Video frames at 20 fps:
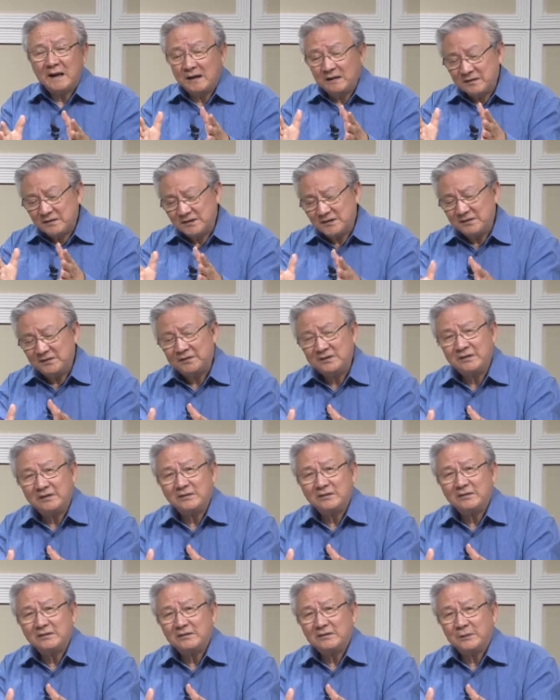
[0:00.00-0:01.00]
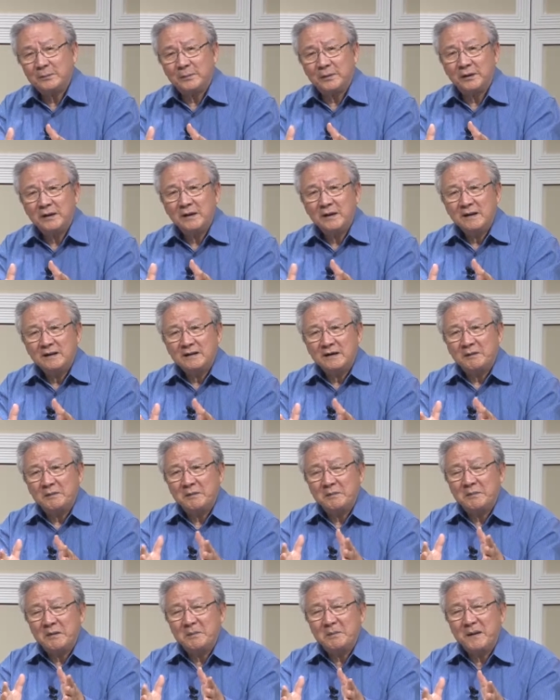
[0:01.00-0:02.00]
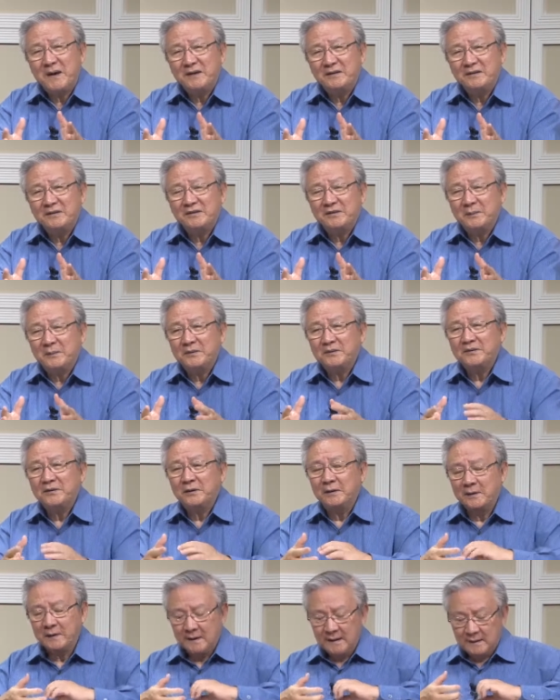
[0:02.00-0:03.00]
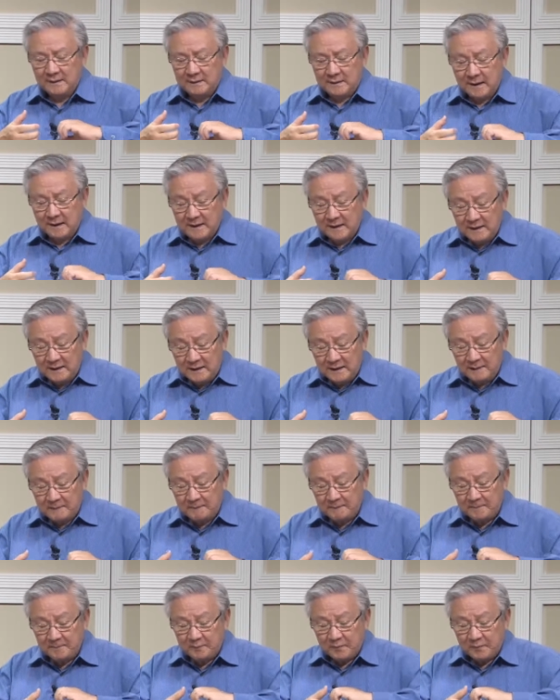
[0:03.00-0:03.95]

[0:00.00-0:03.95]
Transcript: 它要启示的是什么，让我们明白是什么时候，它跟呢